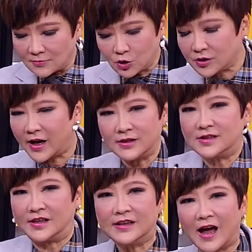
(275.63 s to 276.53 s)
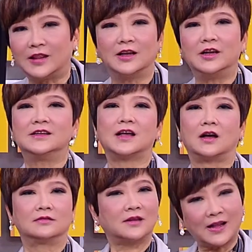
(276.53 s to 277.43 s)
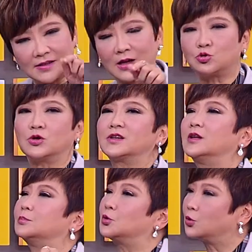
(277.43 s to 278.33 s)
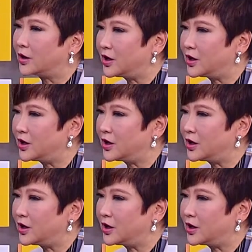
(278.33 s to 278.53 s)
就是很情感的立场，他这样做真的不对，